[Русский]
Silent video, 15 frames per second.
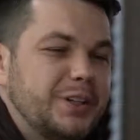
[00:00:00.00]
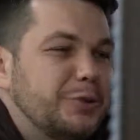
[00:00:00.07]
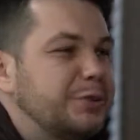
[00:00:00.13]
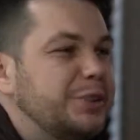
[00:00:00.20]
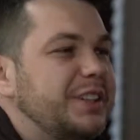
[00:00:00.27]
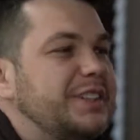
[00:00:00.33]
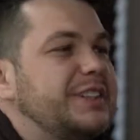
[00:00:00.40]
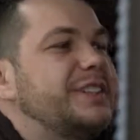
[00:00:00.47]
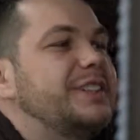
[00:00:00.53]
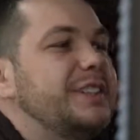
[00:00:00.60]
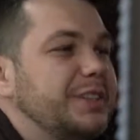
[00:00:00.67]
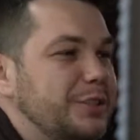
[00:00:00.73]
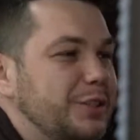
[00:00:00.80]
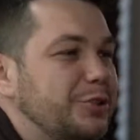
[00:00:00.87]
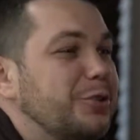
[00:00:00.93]
человеку
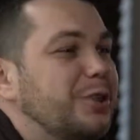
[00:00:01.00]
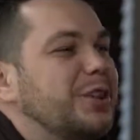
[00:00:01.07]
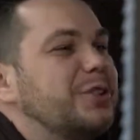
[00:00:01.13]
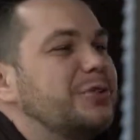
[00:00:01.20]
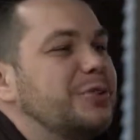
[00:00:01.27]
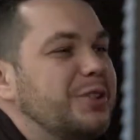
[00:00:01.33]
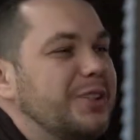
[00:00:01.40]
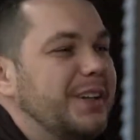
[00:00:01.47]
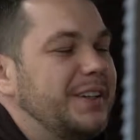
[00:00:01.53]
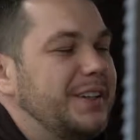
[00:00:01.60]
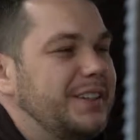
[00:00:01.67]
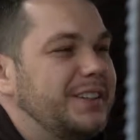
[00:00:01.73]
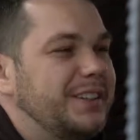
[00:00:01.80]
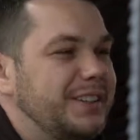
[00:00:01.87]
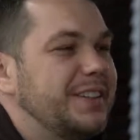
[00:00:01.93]
донести, что она нужна.
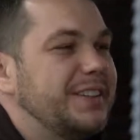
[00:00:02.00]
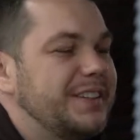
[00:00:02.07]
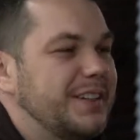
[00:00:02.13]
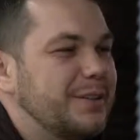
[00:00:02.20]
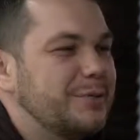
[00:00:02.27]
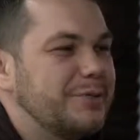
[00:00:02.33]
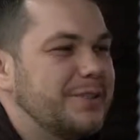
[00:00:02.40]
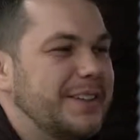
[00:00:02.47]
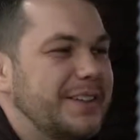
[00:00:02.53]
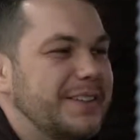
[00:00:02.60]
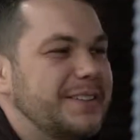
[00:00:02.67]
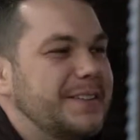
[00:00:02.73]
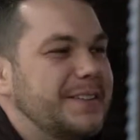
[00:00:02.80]
Иногда так бывает.